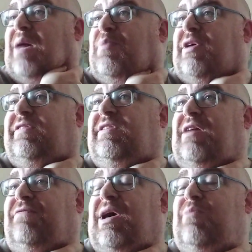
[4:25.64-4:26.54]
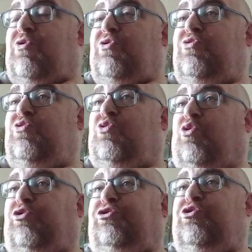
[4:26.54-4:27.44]
à part s'il y a vraiment une
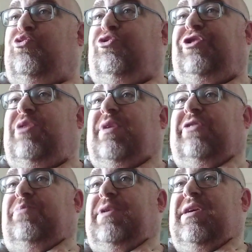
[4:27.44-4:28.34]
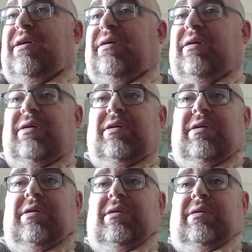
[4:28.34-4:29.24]
grosse news qui m'inspire,
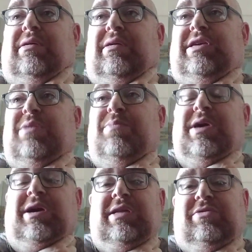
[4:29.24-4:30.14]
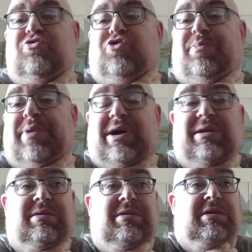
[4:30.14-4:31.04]
qui mérite que j'en
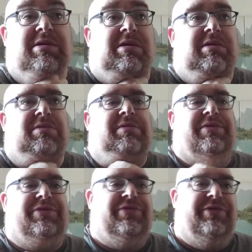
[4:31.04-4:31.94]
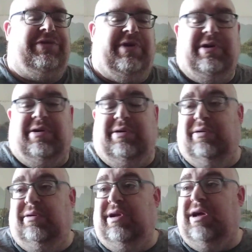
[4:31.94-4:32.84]
parle, euh, ce sera
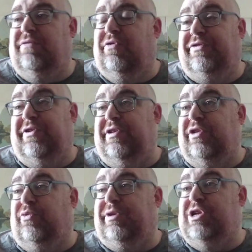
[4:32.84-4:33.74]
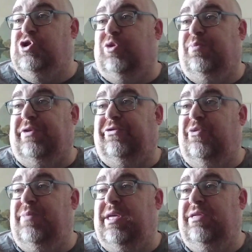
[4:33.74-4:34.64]
euh, là avant c'était quatre shorts par
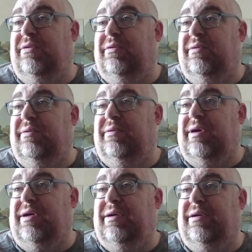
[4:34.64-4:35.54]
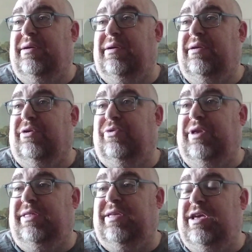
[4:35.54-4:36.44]
semaine euh, lors de
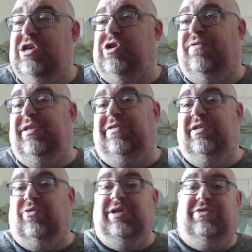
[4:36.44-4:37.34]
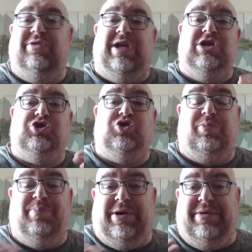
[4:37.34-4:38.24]
l'été. J'avais décidé de redescendre à un
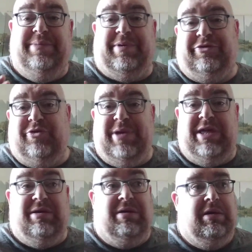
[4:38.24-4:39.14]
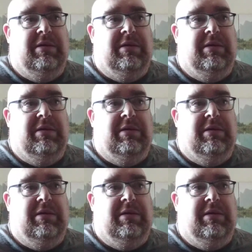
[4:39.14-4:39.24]
short par semaine.